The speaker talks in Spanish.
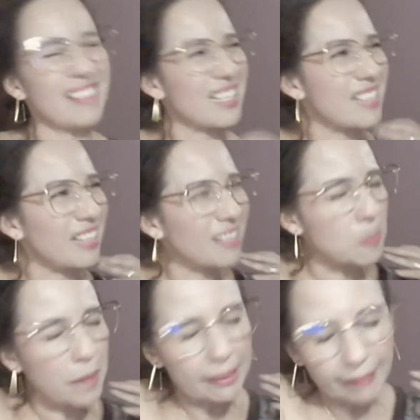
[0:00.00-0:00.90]
te,
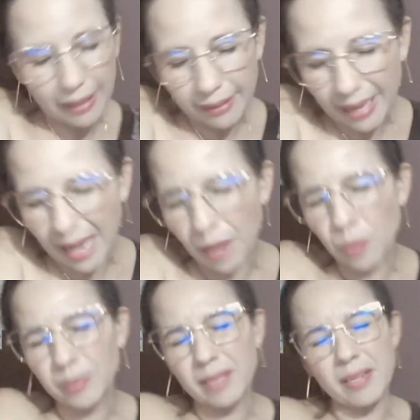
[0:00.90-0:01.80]
sientes
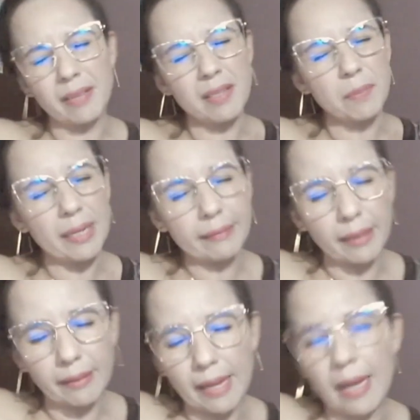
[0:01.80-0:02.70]
maltratado, te sientes
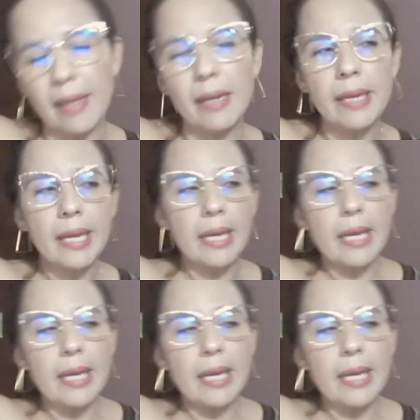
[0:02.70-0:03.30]
maltratada.